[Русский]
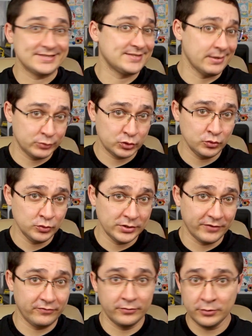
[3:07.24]

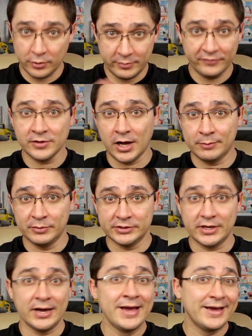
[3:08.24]
Samsung, кроме
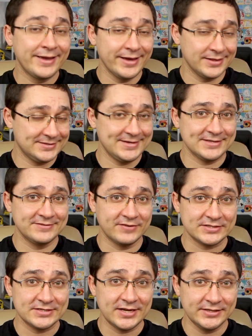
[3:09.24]
флагмана Galaxy
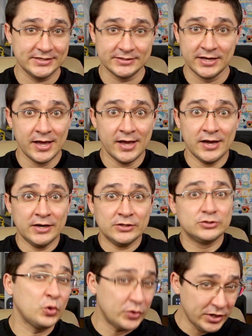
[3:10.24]
S21,
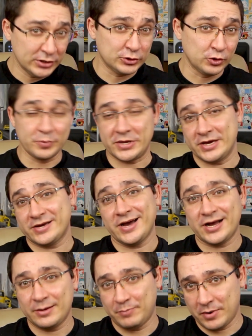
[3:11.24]
то их трубки,
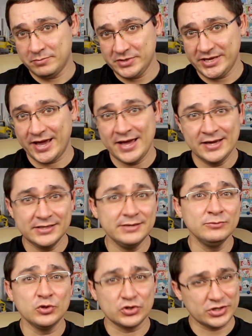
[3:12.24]
как по мне,
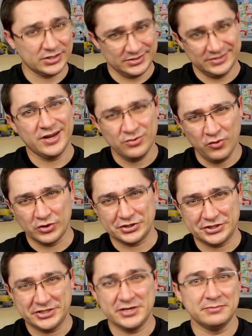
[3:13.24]
немножко
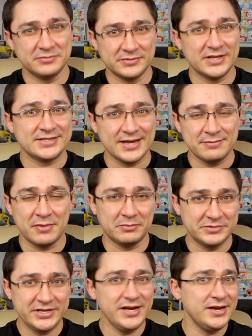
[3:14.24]
дороже, чем на
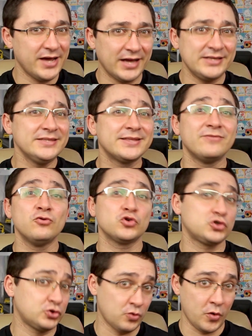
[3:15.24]
самом деле они того
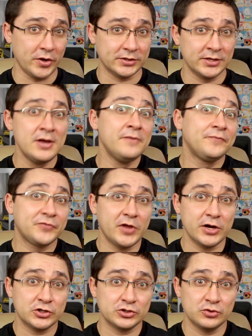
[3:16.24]
стоят.
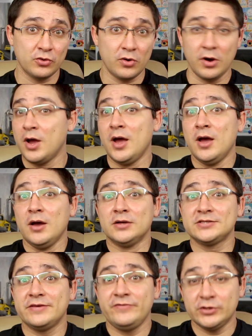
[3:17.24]
Так что
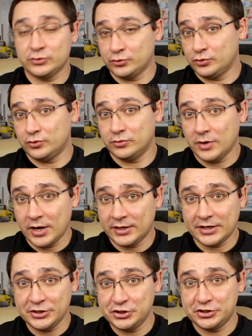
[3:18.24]
советую
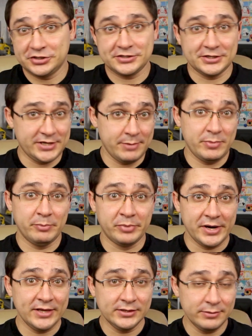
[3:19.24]
ограничиться теми
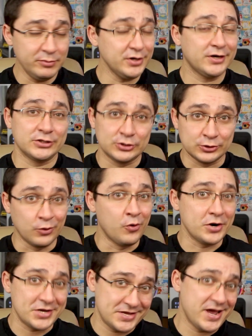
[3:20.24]
брендами,
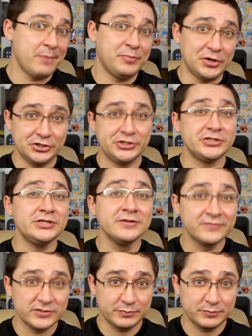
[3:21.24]
которые я перечислил в